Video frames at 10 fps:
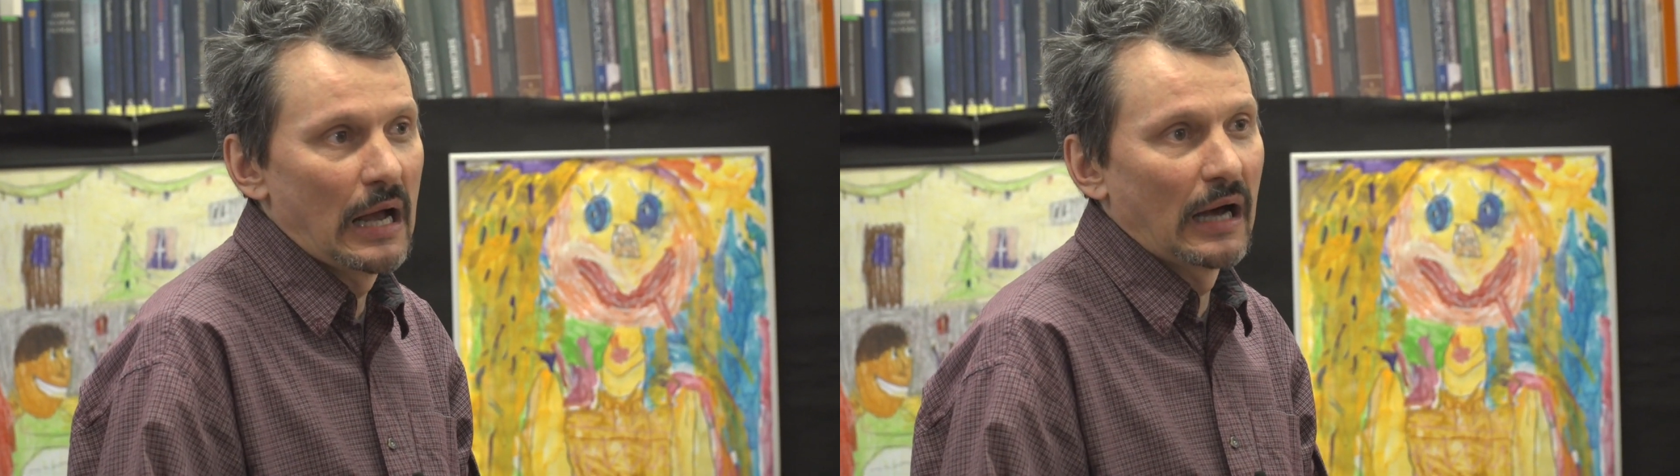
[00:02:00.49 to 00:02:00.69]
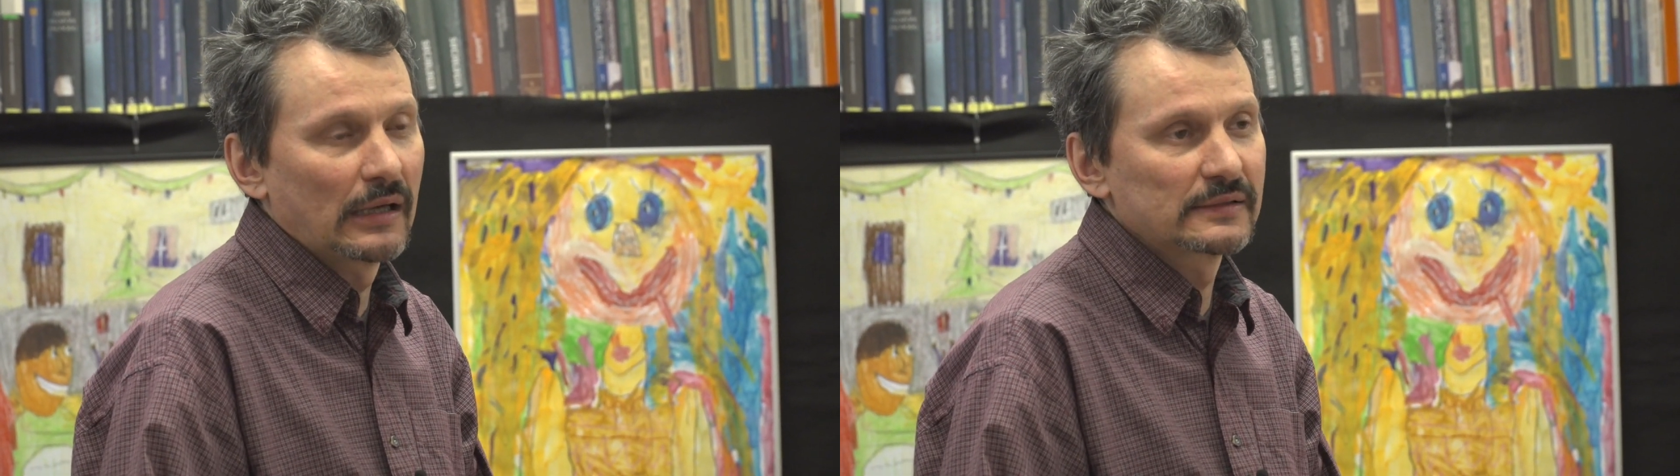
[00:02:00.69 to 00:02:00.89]

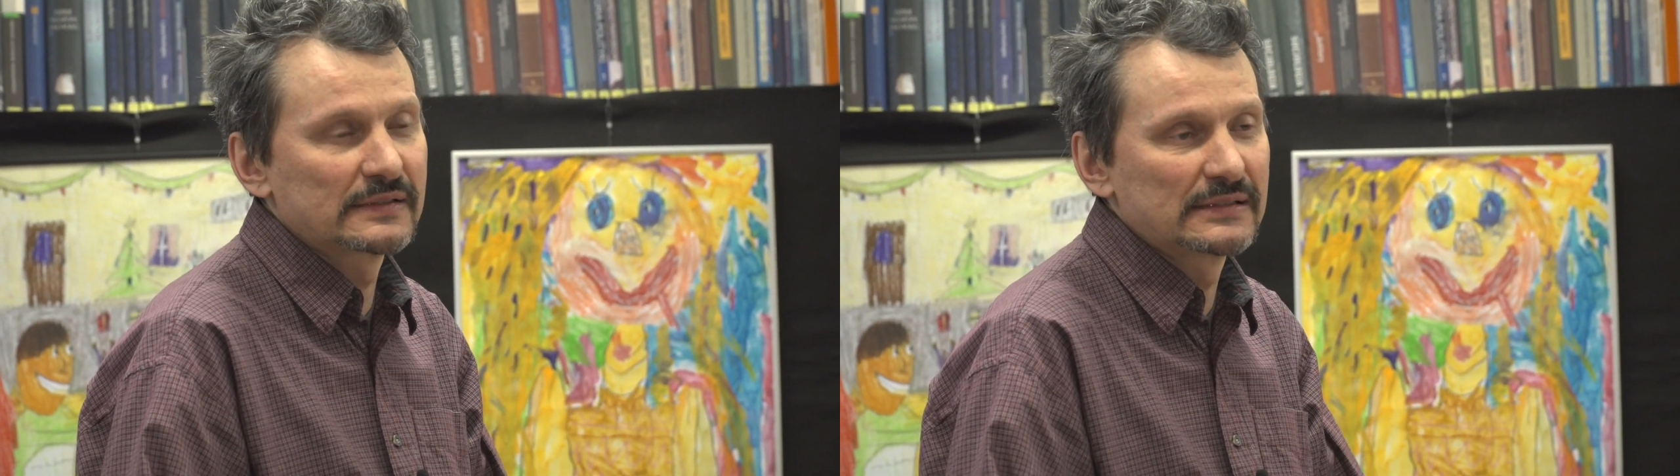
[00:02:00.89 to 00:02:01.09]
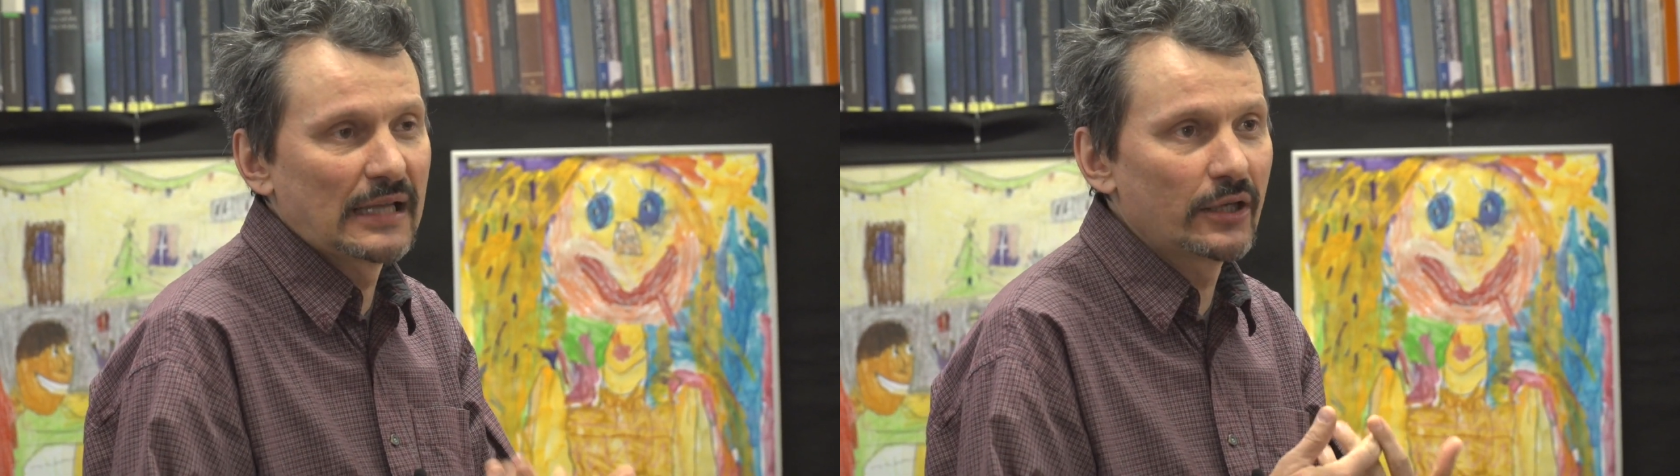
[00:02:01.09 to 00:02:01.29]
a
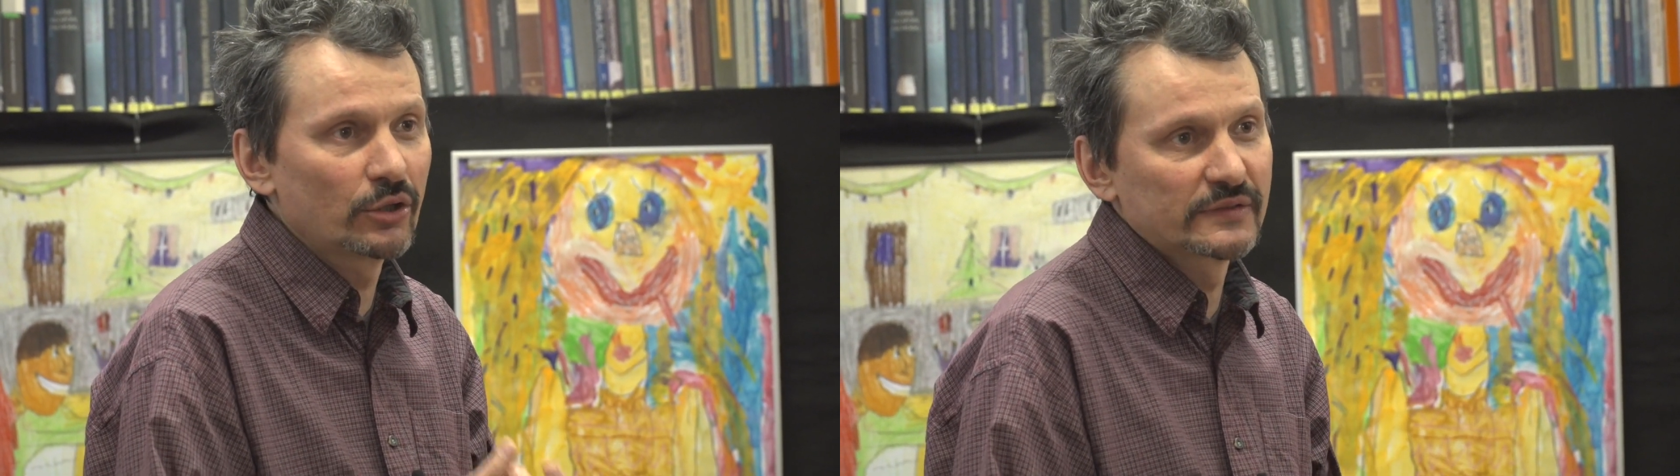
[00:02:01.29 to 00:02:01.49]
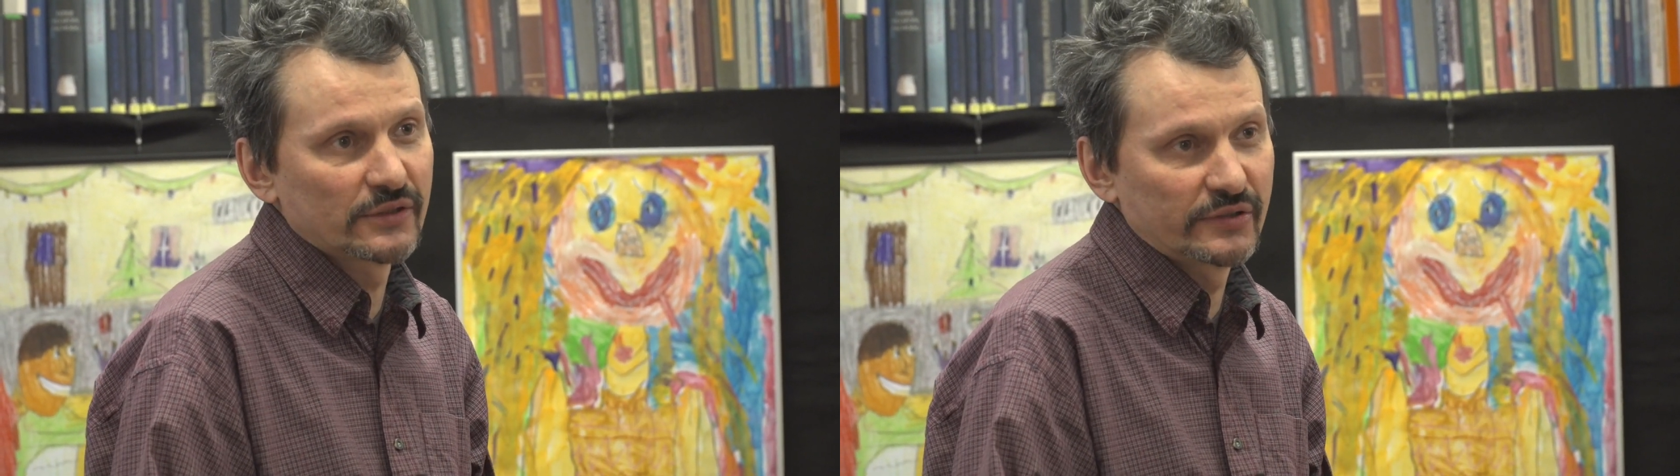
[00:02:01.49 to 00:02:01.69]

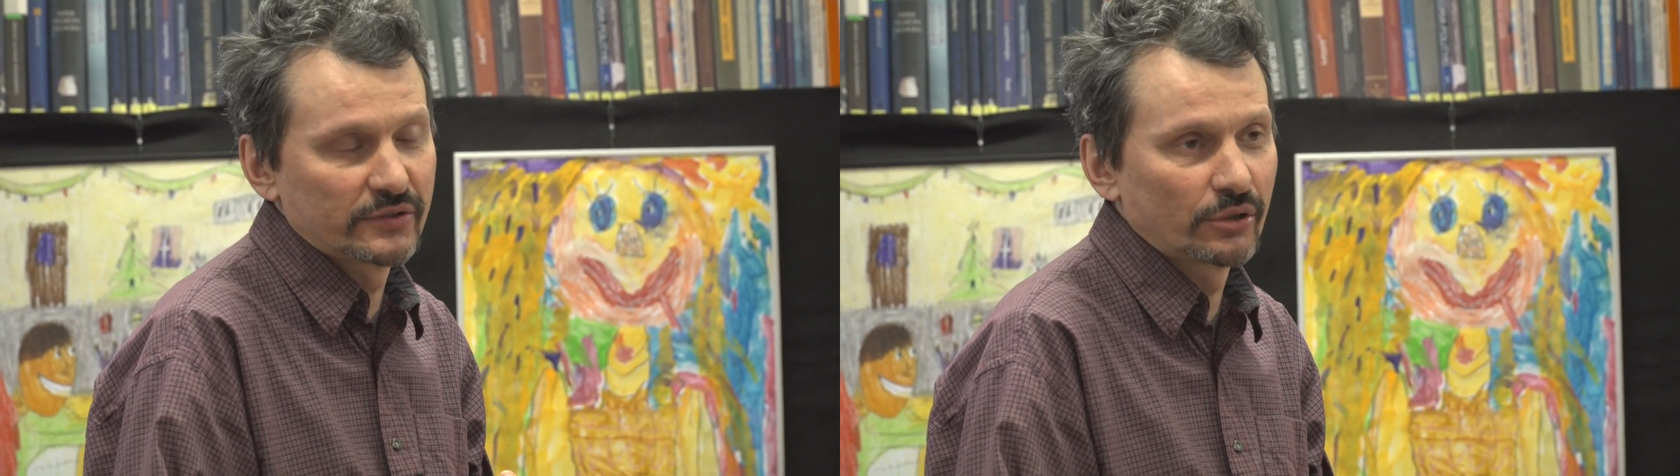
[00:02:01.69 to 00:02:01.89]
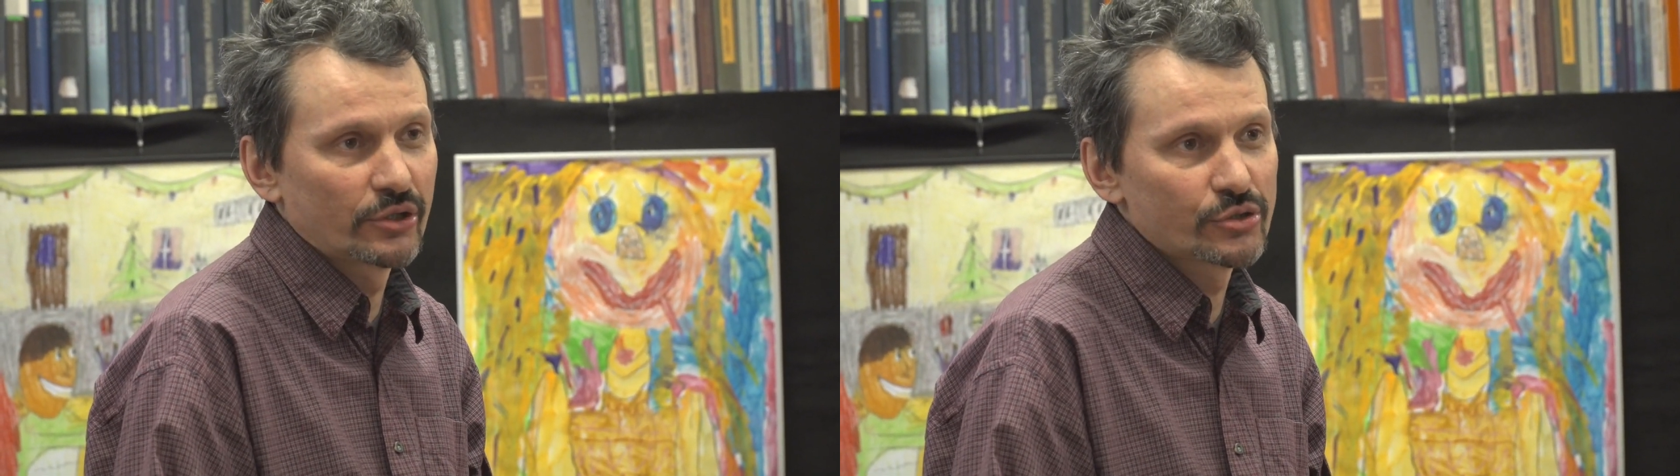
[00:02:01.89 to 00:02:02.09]
znając
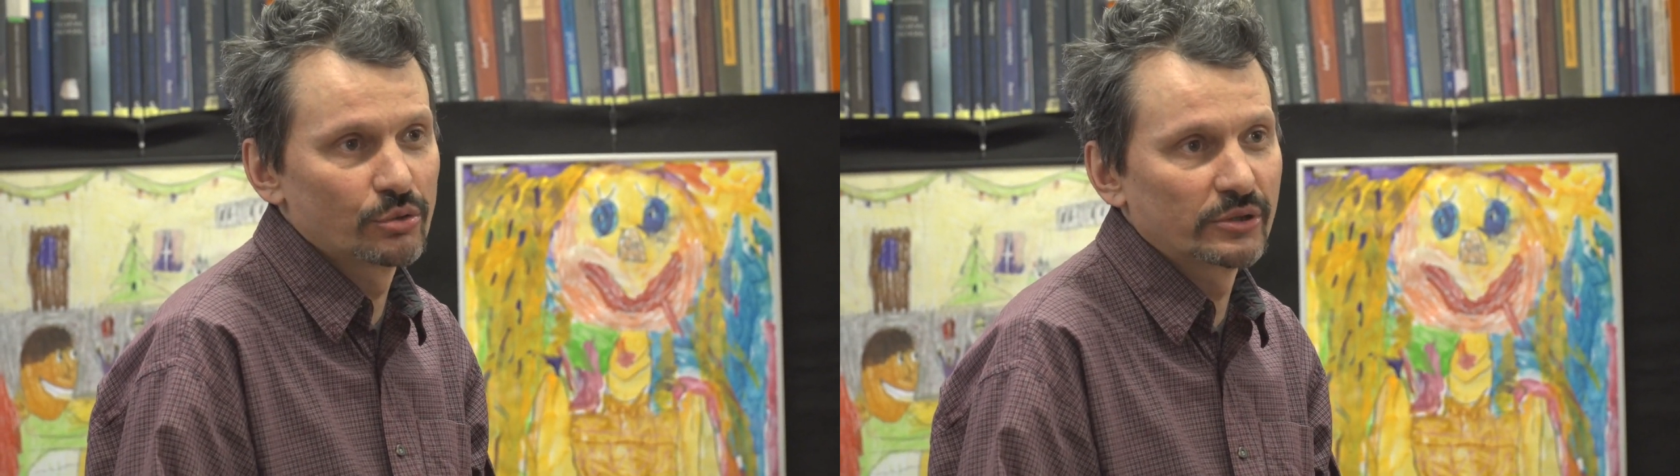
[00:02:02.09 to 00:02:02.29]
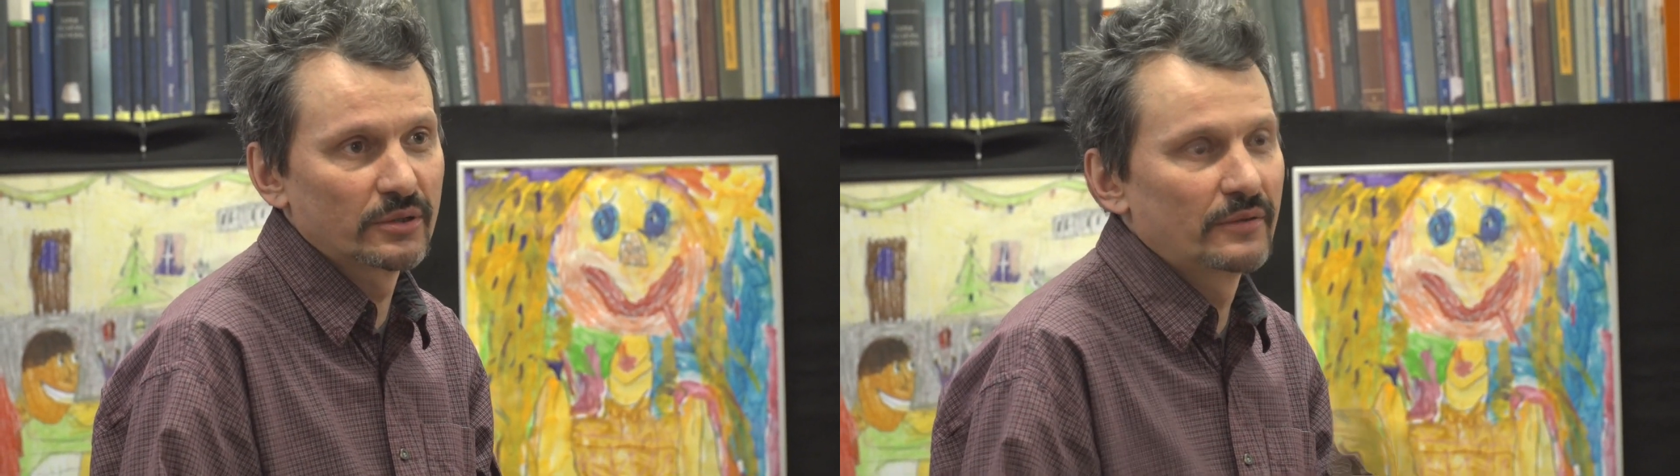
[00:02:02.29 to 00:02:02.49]
historię
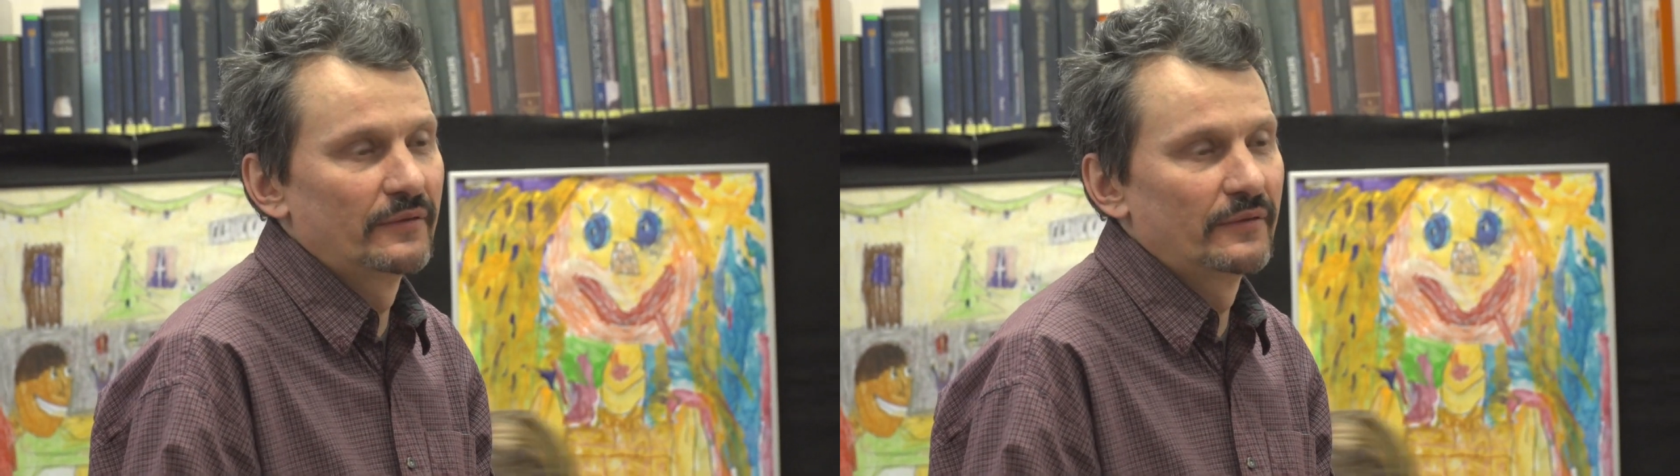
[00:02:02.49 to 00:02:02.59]
sztuki